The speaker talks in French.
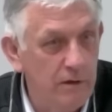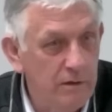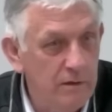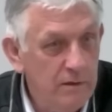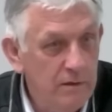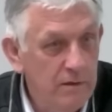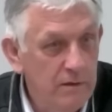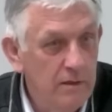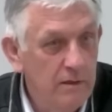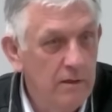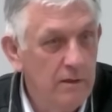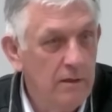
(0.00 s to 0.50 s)

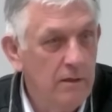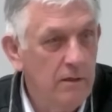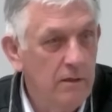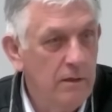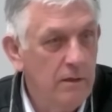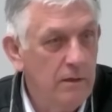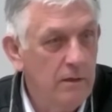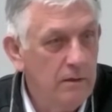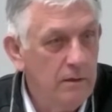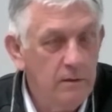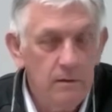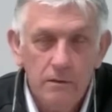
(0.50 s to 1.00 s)

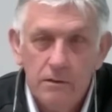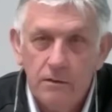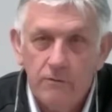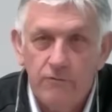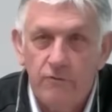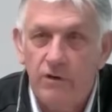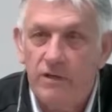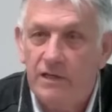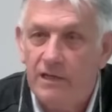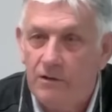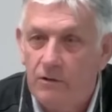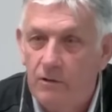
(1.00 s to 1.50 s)
Vous
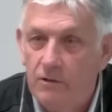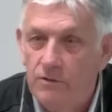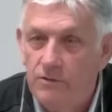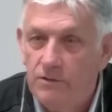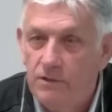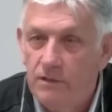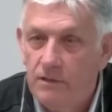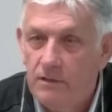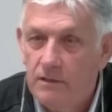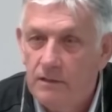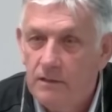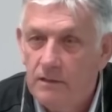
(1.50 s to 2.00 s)
vous rendez
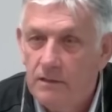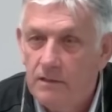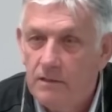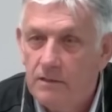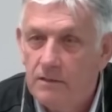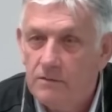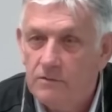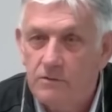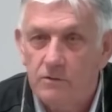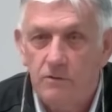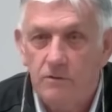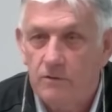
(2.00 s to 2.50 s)
compte
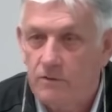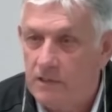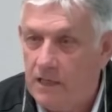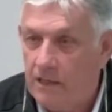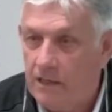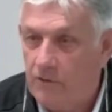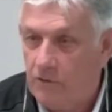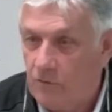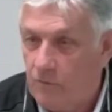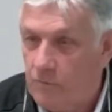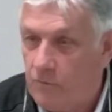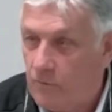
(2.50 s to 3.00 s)
le
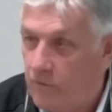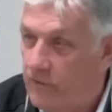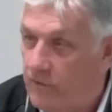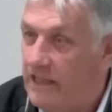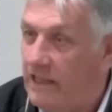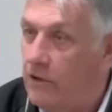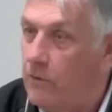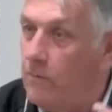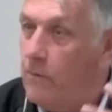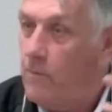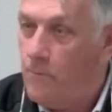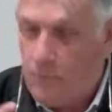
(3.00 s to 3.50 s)
gars, vous
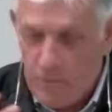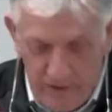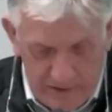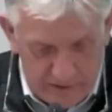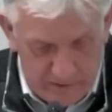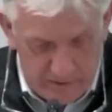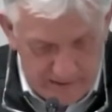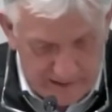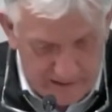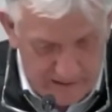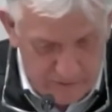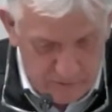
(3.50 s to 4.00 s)
croyez comment on peut
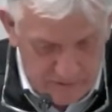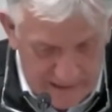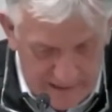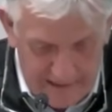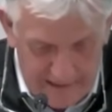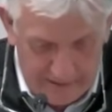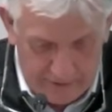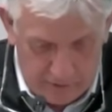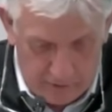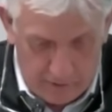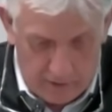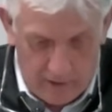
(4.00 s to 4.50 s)
être dans,
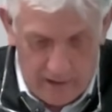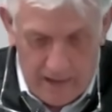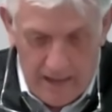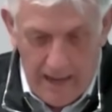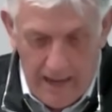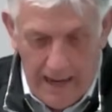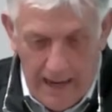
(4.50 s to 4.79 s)
l'erreur.